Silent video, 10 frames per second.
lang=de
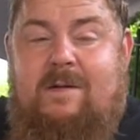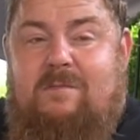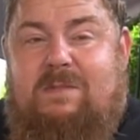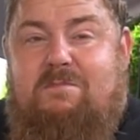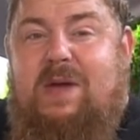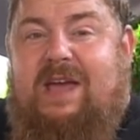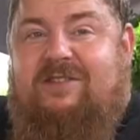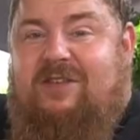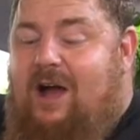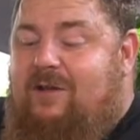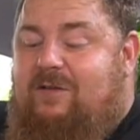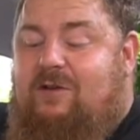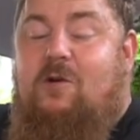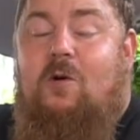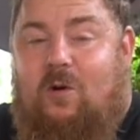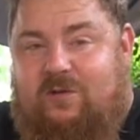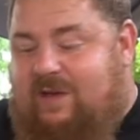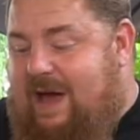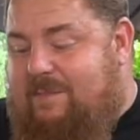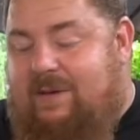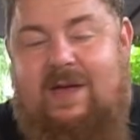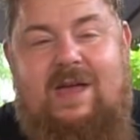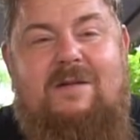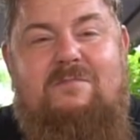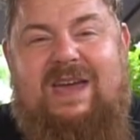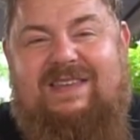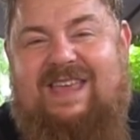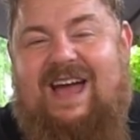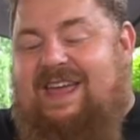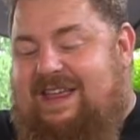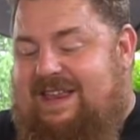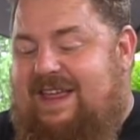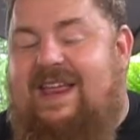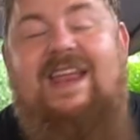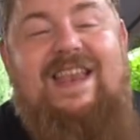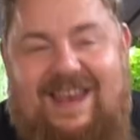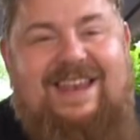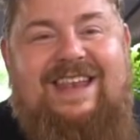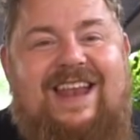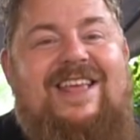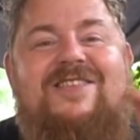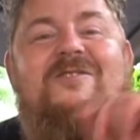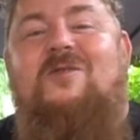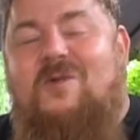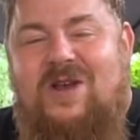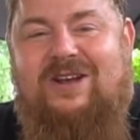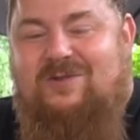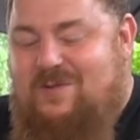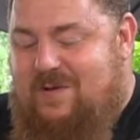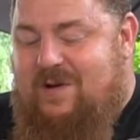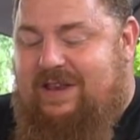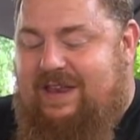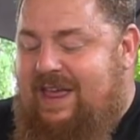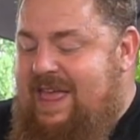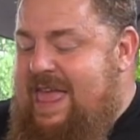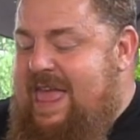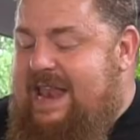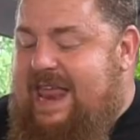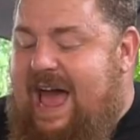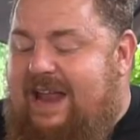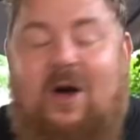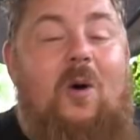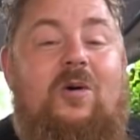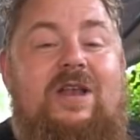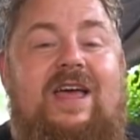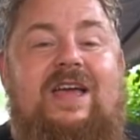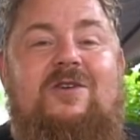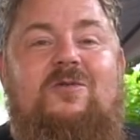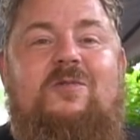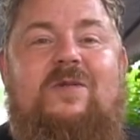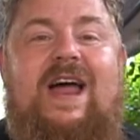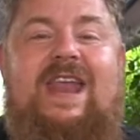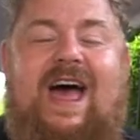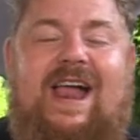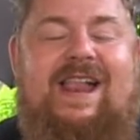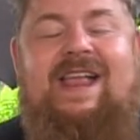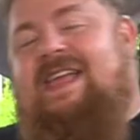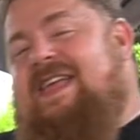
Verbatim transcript: mit Big Tux Gyros Rap. Big Tack. Das ist so ein cooler Typ, Leute. Der hat auch einen äh, YouTube-Kanal.